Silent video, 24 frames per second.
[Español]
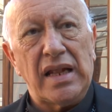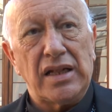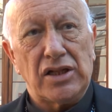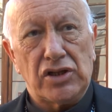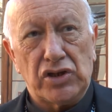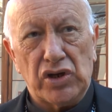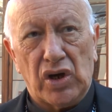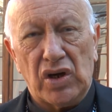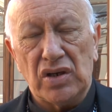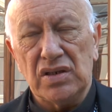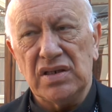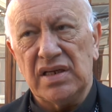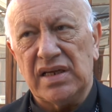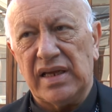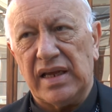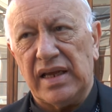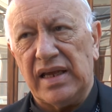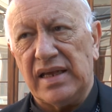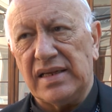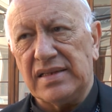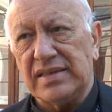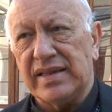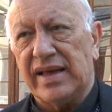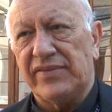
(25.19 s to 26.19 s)
el don
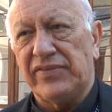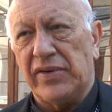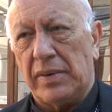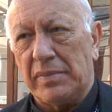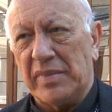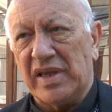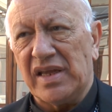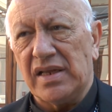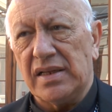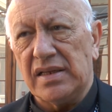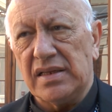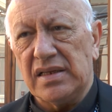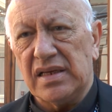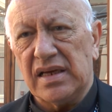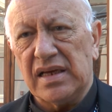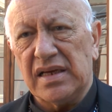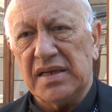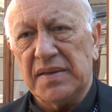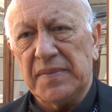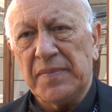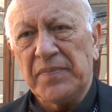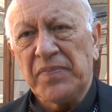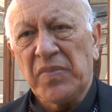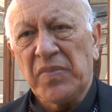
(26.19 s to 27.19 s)
que es la familia,